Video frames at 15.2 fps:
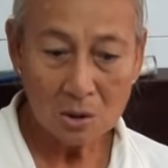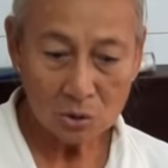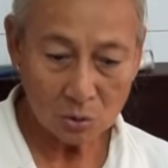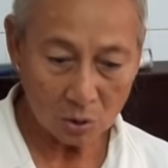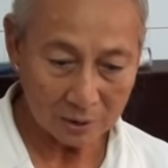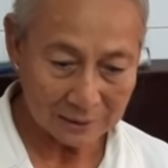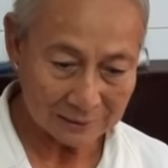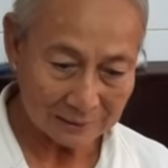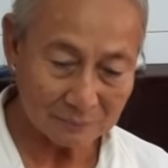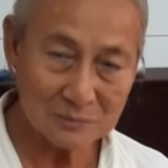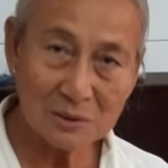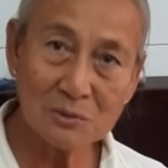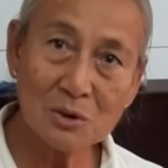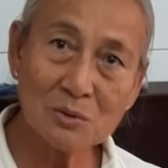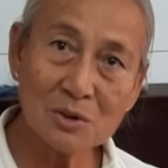tôi hỏi đi 5
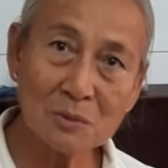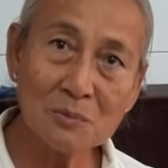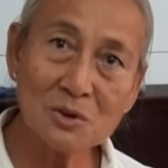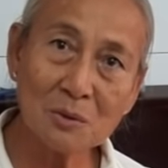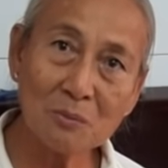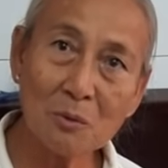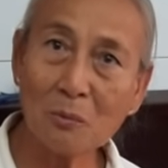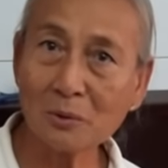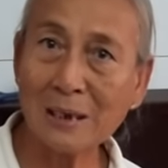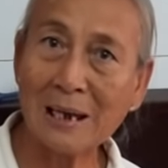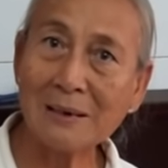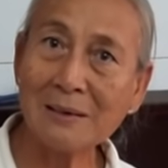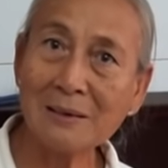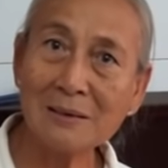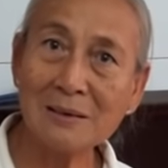triệu vô sống xong có một
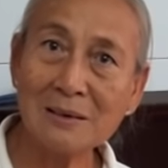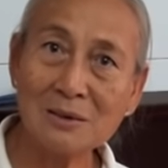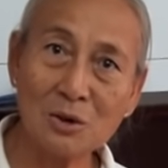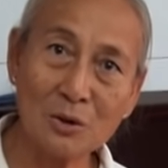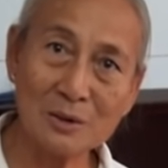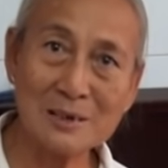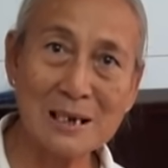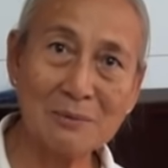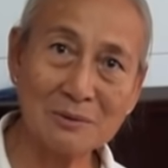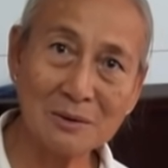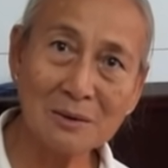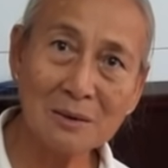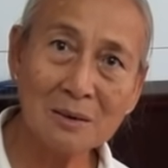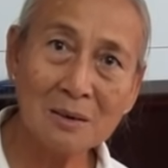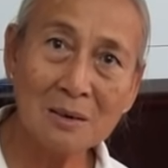tháng giờ thì sao
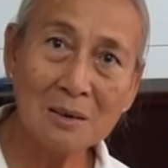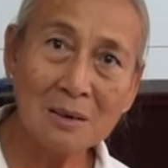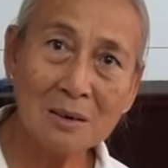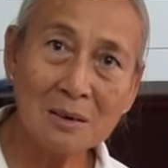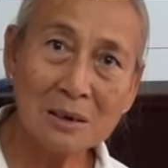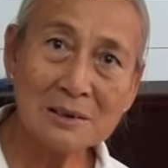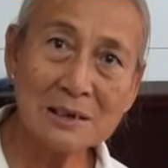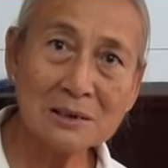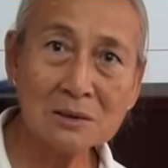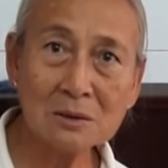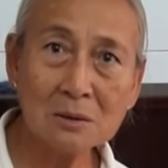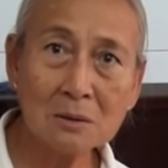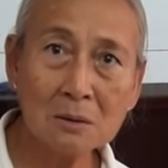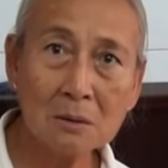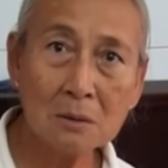nữa yeah. Dạ. nó chết
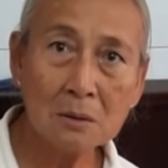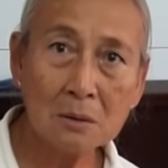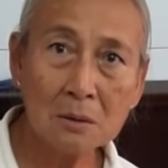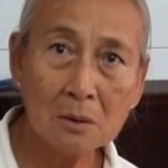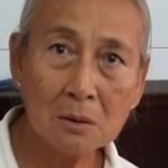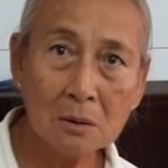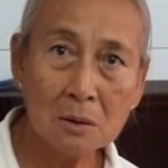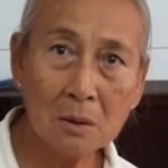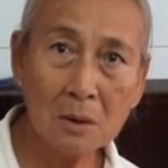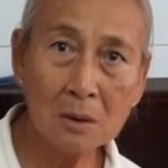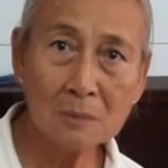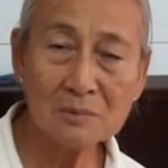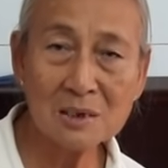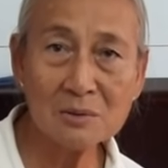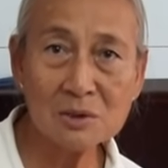nữa nó
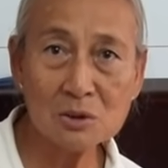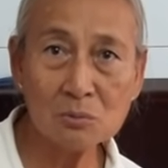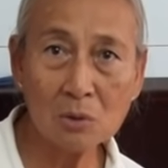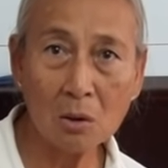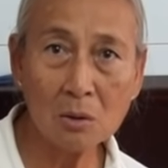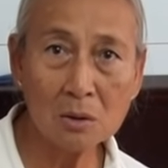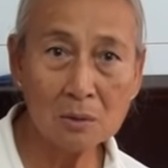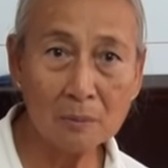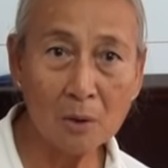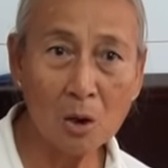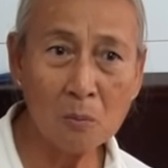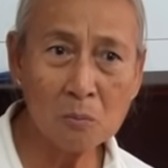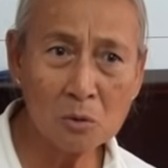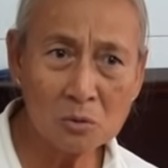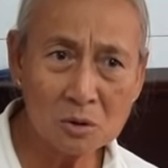làm sao chịu nổi nhờ
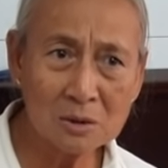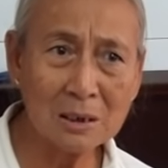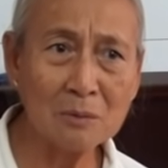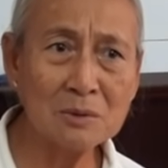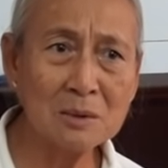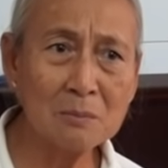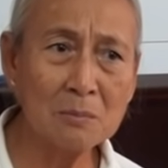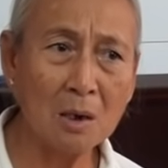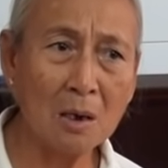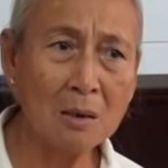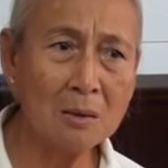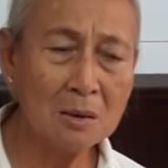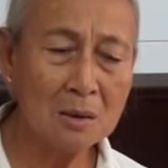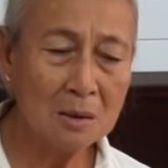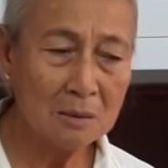không dạ. nào giúp
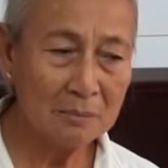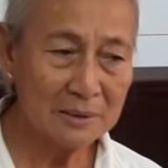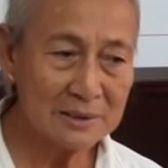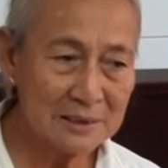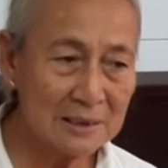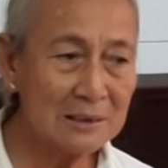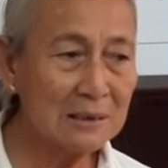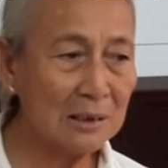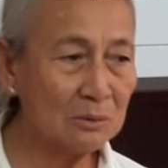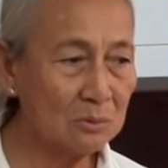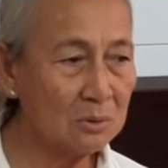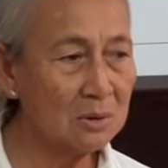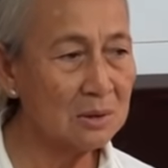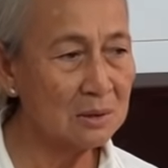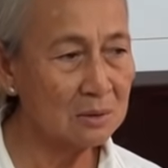đỡ và ờ. chiến này
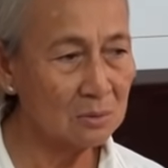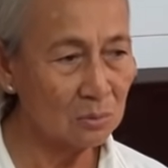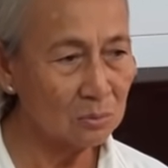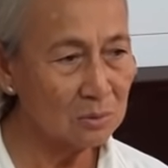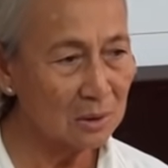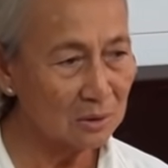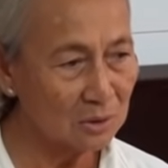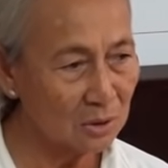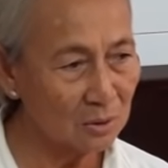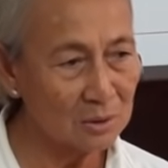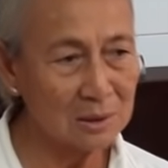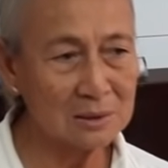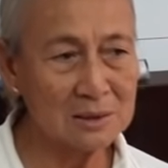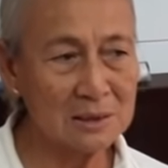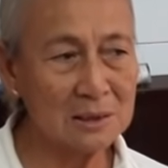nó thì cũng là nhờ
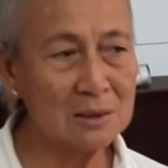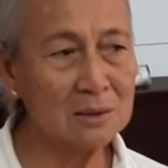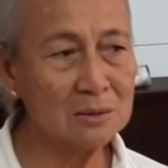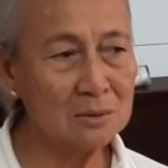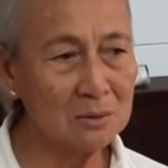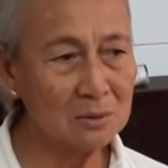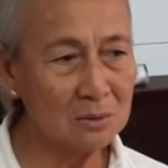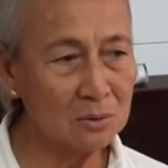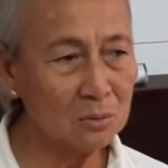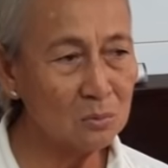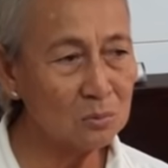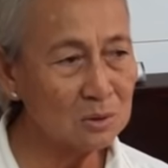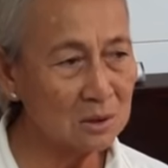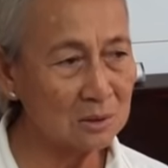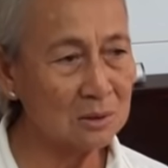chị lên nó
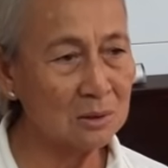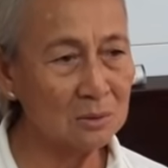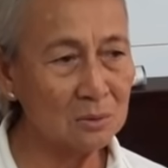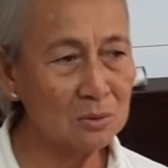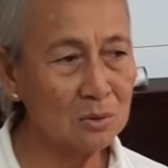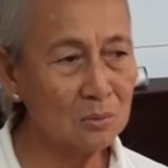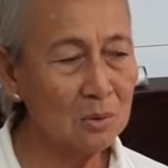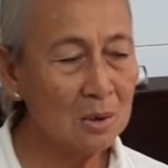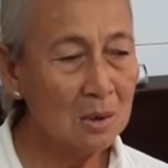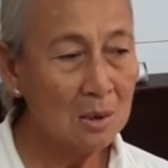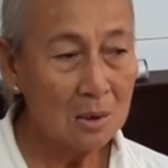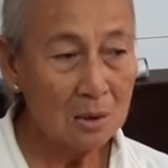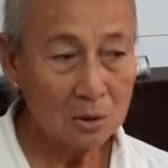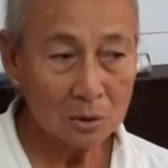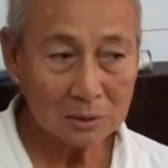cũng nhiệt tình nó đâu
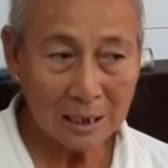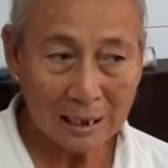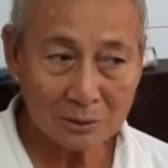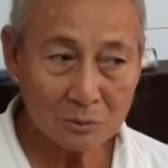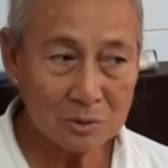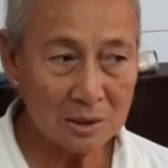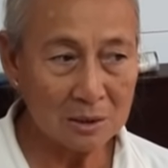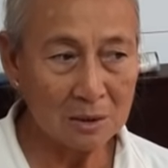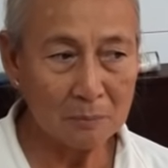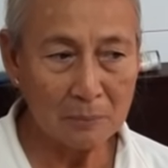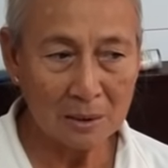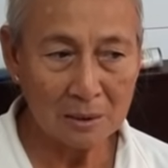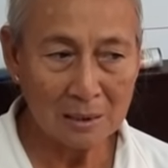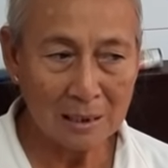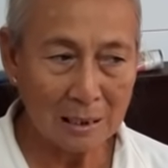nó thay tôi vậy nó
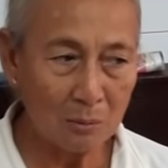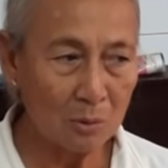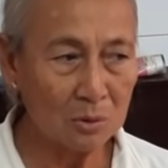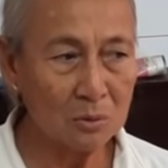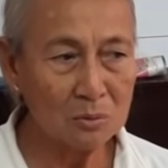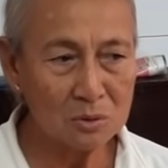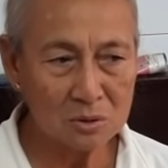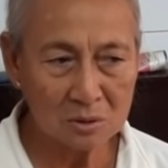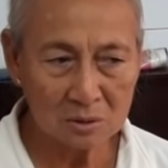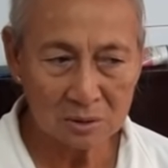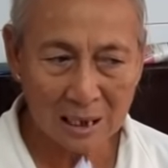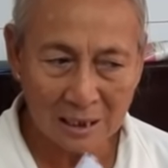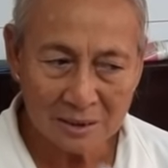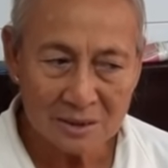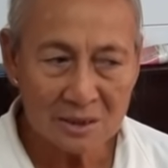bị lao và nó
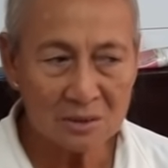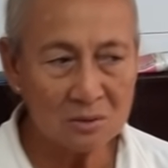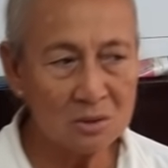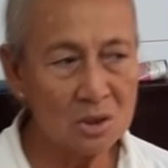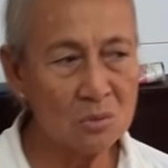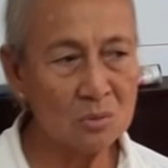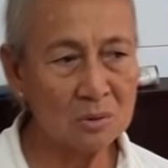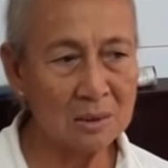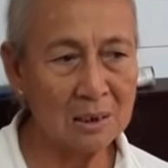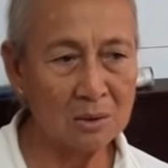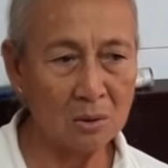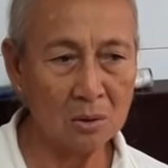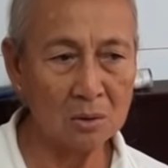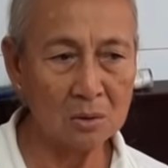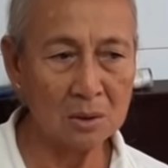thắng cái viên nó kêu người ta
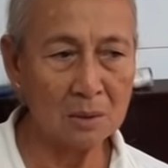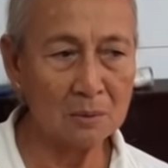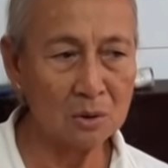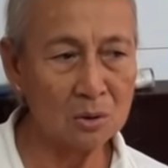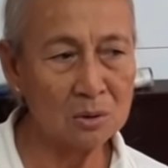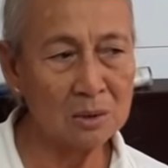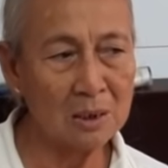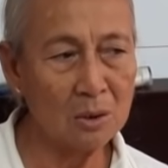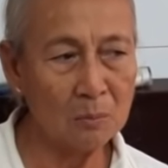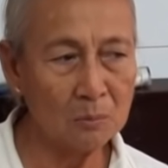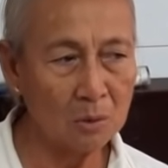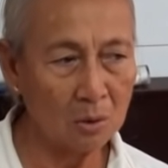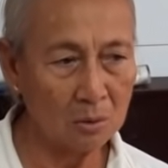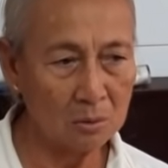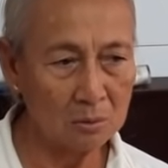loại rồi nó người ta không
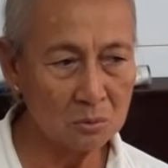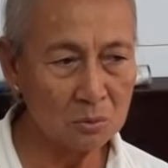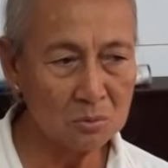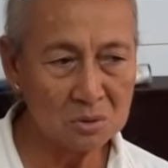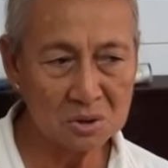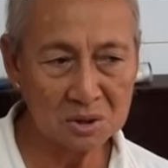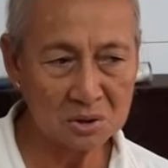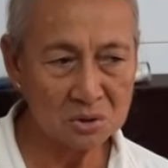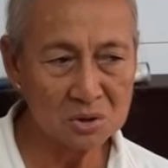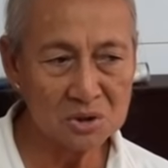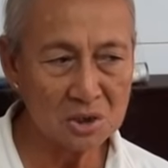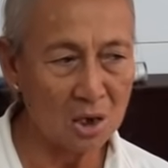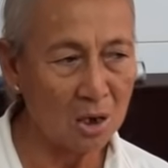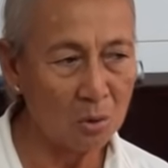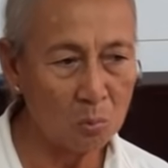loại có người thì nó
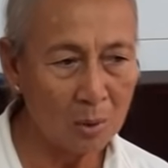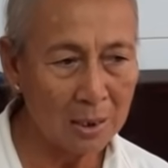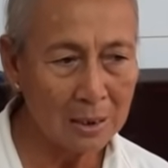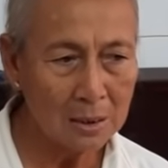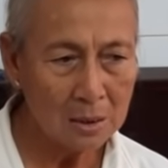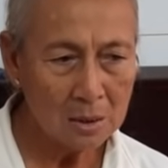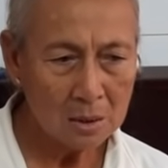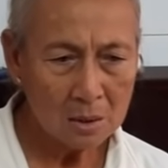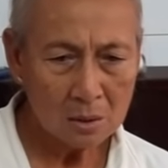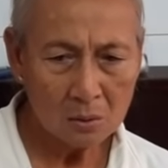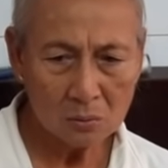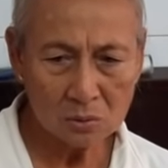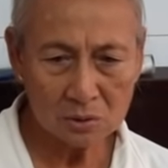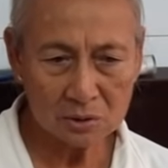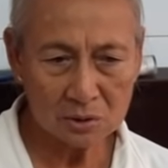sợ quá
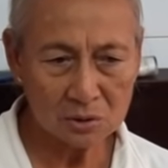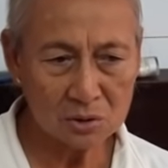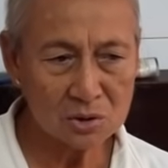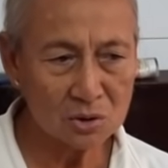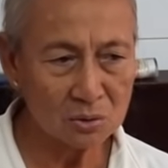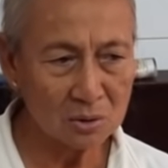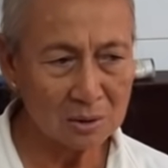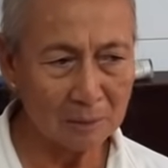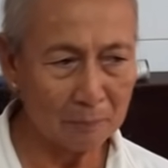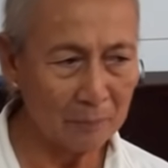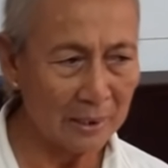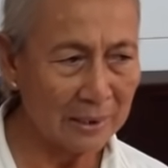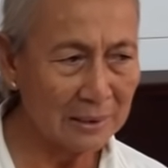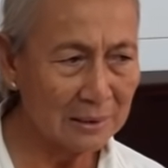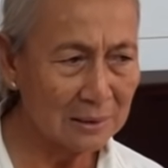có người thì nó sợ nó lật
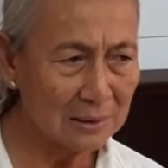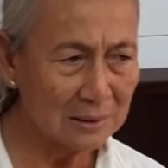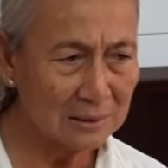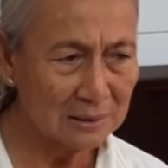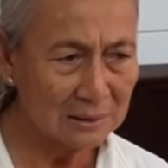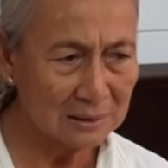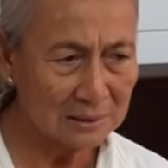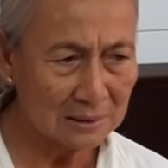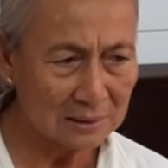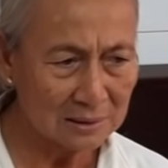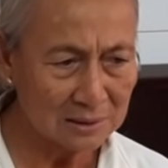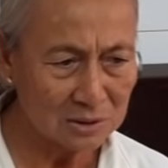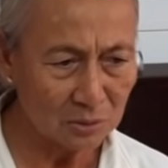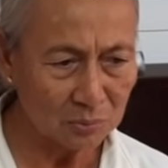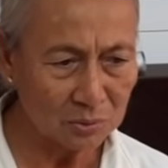bẻ cái cái cái cái,
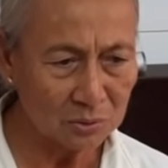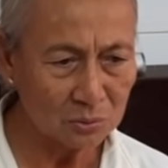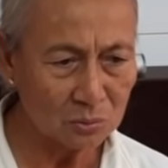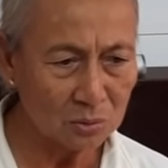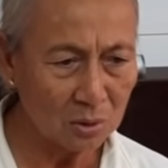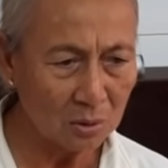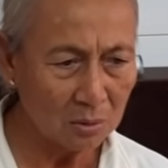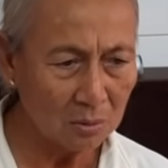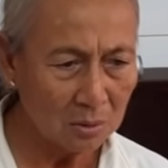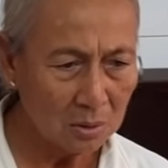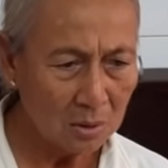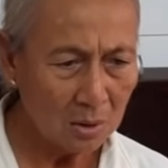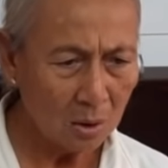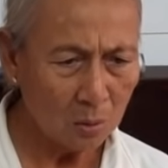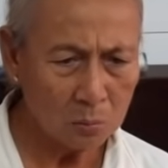cái chụp hình của nó
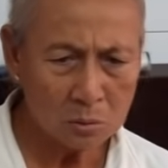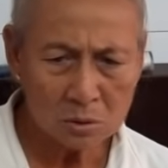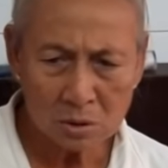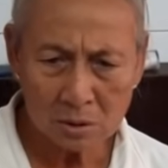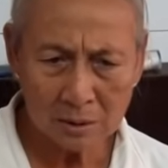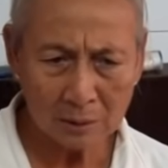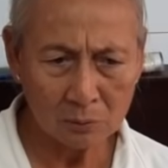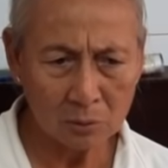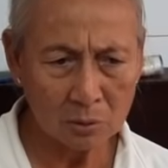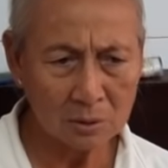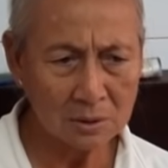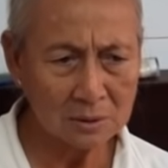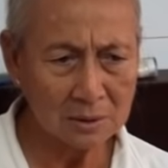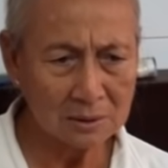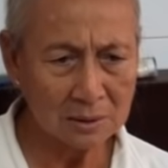không có người nào loại
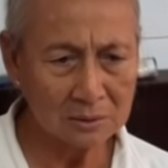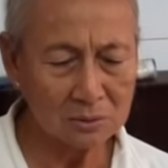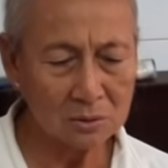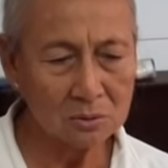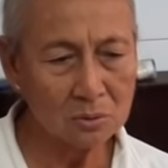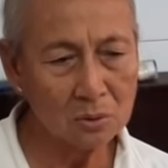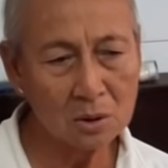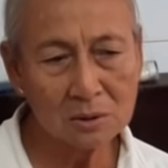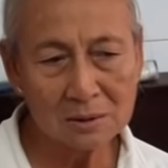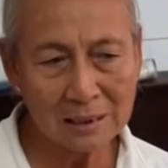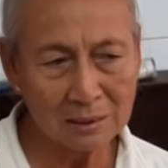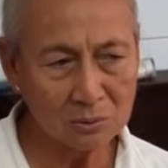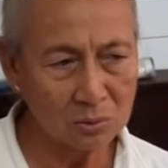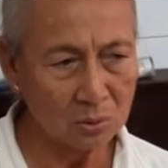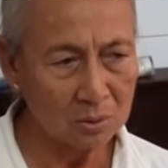hết á thằng giữa tôi hết
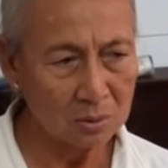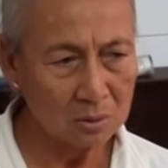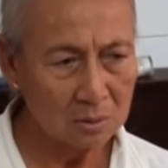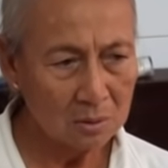cách rồi